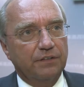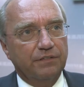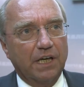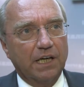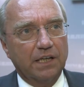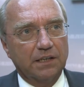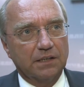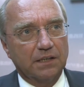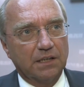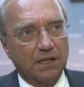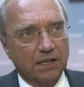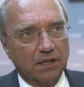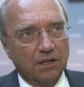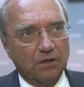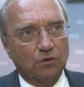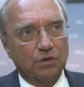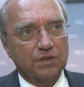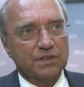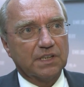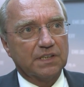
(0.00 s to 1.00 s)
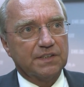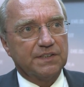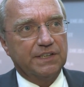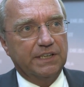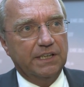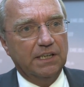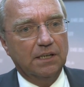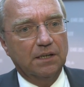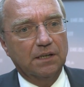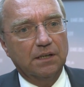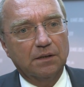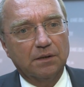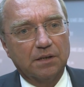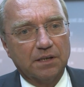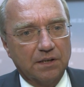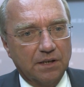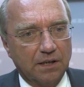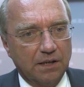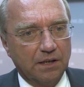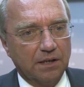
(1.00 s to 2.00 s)
Wir werden äh, unsere Ziele,
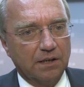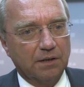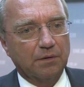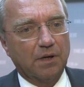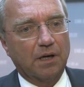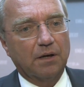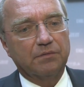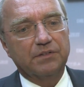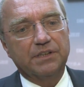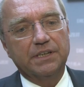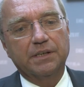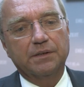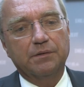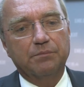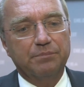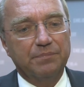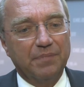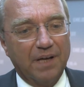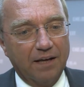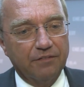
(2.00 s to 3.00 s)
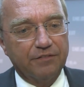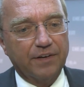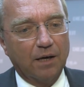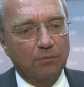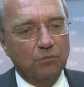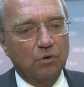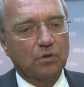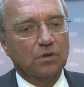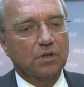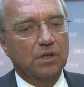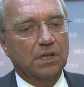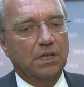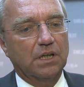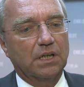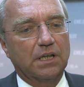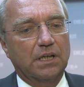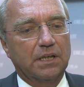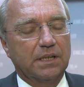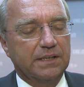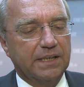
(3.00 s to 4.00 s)
äh, die Erwärmung
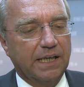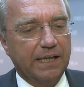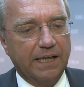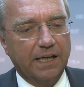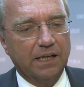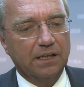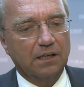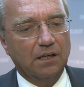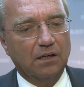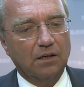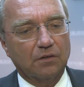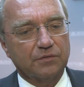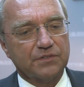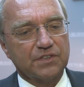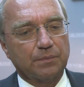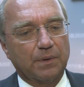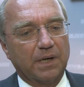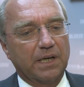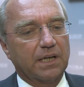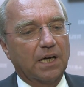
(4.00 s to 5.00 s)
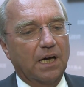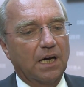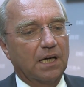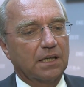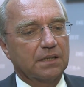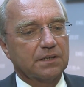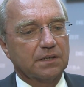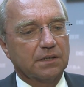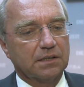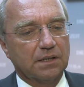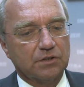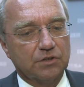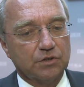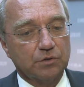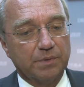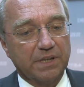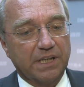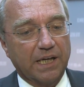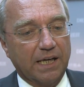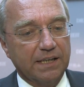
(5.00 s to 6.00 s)
äh, der Erde auf zwei Grad äh,
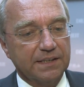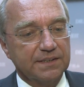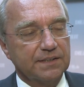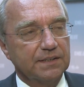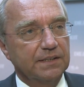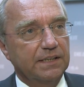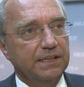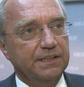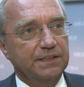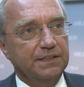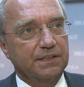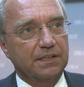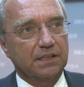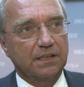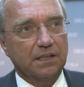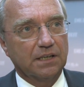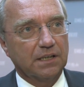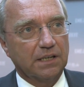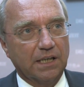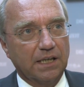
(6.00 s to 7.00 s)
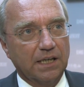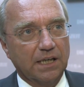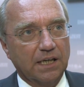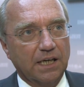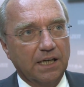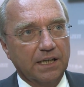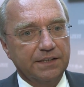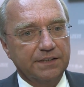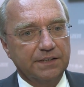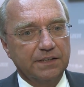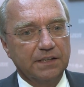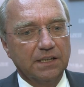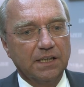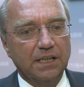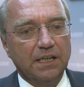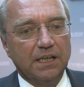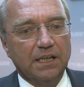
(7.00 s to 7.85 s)
zu begrenzen, nicht äh, erreichen.